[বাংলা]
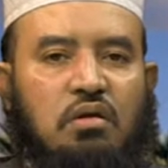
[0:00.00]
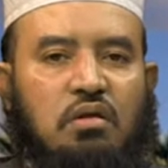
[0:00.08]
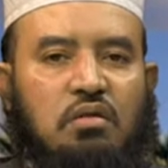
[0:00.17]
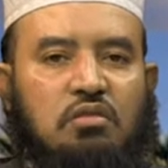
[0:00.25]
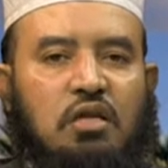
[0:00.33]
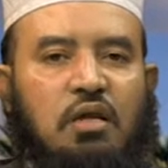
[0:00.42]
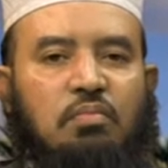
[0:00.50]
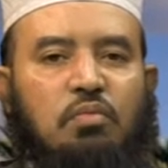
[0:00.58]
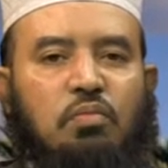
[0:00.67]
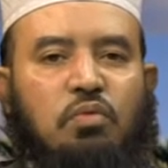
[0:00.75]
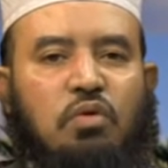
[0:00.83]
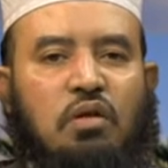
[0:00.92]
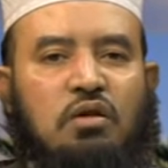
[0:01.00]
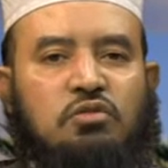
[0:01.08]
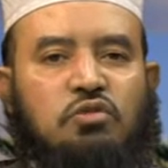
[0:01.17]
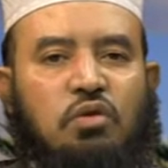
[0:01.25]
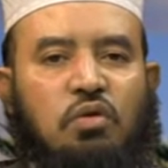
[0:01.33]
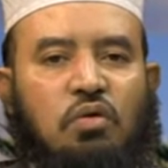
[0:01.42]
তাইয়াম্মুম করার
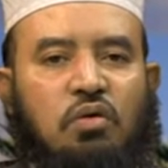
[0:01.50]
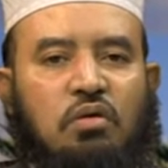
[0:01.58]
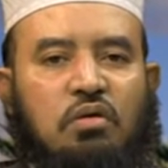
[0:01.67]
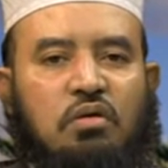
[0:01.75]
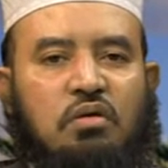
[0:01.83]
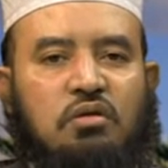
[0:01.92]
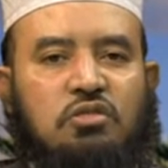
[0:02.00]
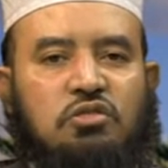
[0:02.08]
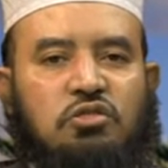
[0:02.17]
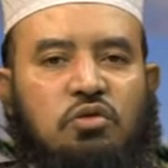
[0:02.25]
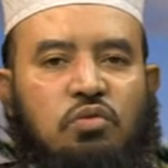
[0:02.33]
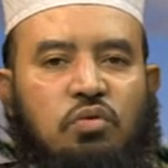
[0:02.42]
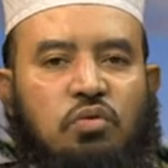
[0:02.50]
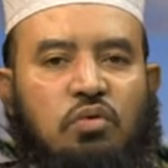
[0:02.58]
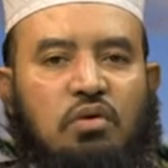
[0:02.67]
জন্য শুধু